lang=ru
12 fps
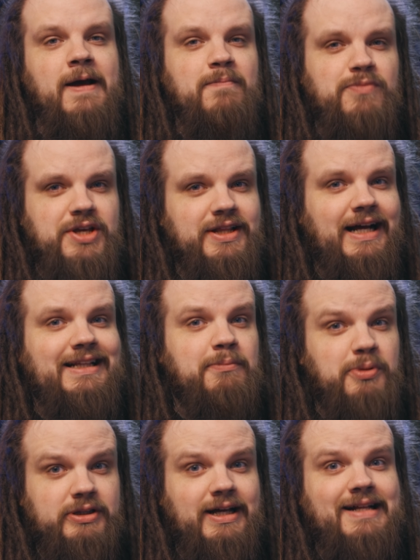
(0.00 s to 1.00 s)
не надо
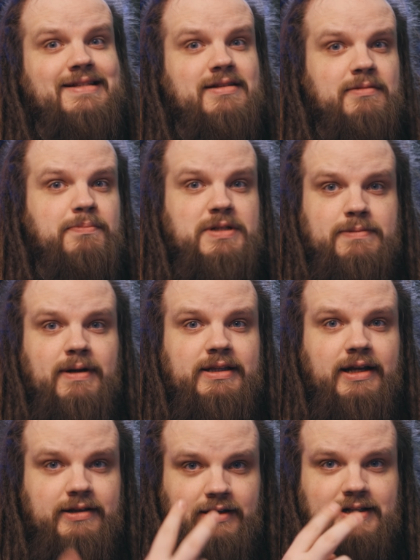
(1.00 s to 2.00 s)
пытаться
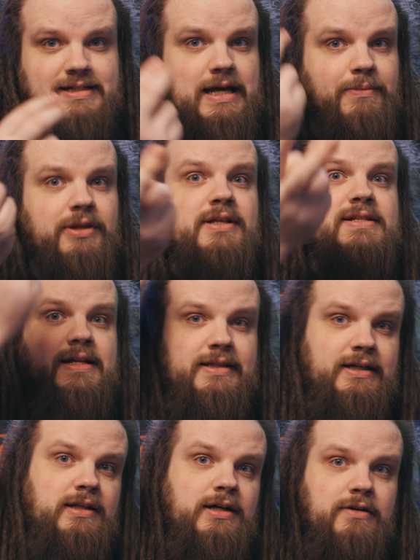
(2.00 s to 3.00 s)
посмотреть глазами на
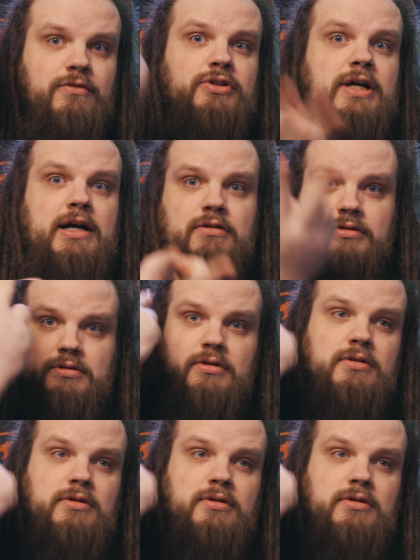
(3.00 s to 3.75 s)
затылок, вот так вот,